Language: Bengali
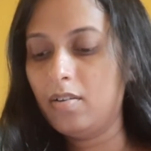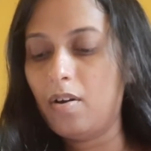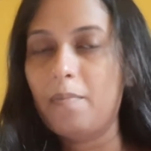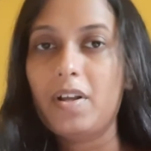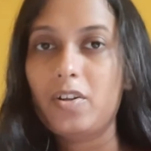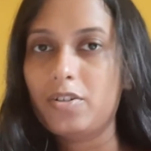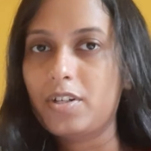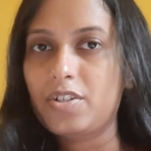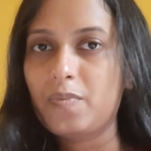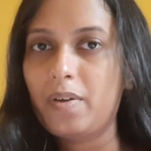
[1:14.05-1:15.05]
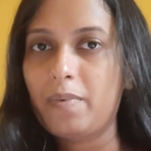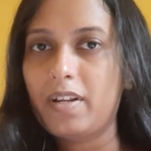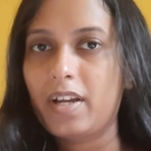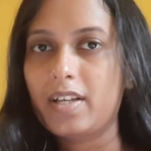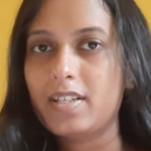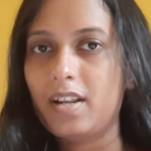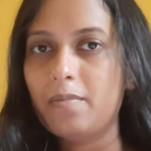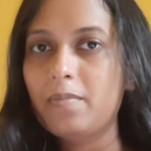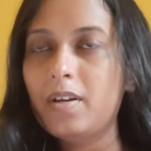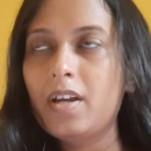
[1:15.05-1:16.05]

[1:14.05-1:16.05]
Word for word: তো আমরা দশটার সময় বেরিয়ে গেছিলাম